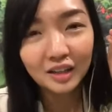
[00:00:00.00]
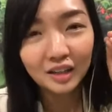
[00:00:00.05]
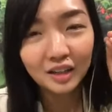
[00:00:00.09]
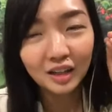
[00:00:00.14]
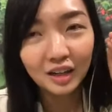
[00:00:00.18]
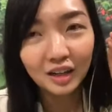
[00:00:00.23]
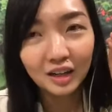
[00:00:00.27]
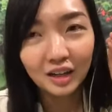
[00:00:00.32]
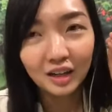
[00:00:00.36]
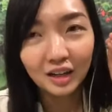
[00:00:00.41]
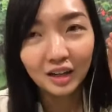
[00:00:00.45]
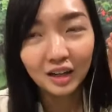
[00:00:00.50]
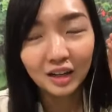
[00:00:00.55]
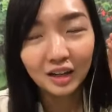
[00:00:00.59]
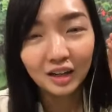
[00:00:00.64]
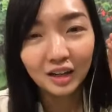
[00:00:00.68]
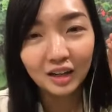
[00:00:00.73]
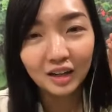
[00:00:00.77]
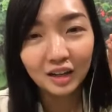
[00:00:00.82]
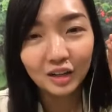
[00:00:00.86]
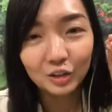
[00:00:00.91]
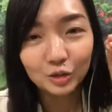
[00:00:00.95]

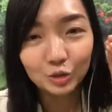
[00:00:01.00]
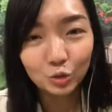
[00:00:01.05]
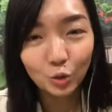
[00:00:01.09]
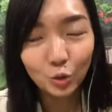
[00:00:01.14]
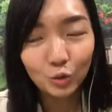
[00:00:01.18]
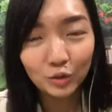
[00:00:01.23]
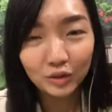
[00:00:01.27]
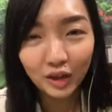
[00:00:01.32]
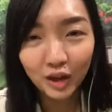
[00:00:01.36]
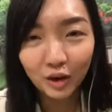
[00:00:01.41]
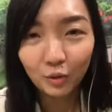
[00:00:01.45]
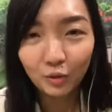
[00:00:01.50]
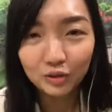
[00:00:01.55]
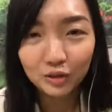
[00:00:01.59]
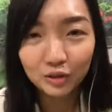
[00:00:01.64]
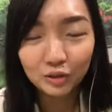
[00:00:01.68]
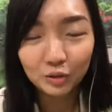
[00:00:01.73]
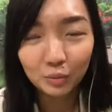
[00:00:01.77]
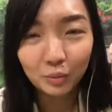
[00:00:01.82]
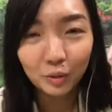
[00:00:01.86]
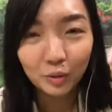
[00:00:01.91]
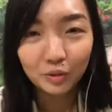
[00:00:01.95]
呃呃中药或者
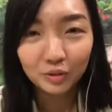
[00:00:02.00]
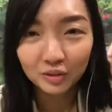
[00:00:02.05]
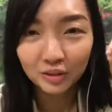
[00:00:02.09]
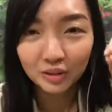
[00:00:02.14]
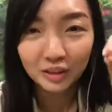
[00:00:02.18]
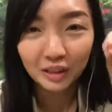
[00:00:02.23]
什么